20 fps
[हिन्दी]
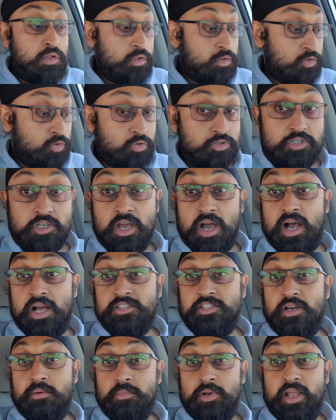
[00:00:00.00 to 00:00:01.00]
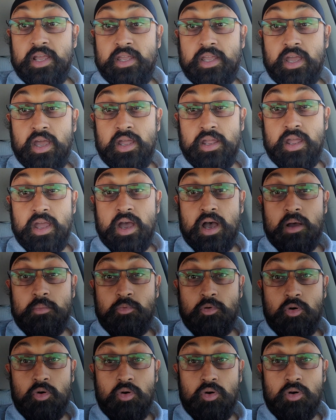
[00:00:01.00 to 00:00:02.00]
तो जी आज हम लेके आए हैं
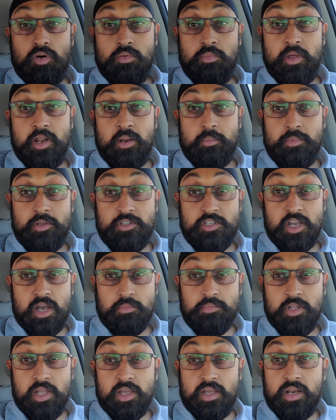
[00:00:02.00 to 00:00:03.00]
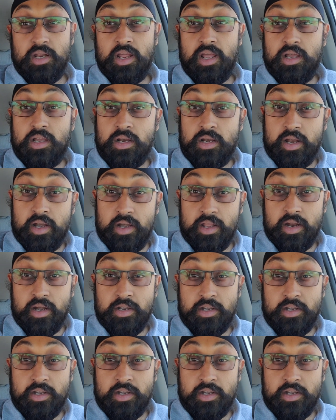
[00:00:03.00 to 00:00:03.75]
आपको मेरे पीछे आप देख रहे हैं कनेडियन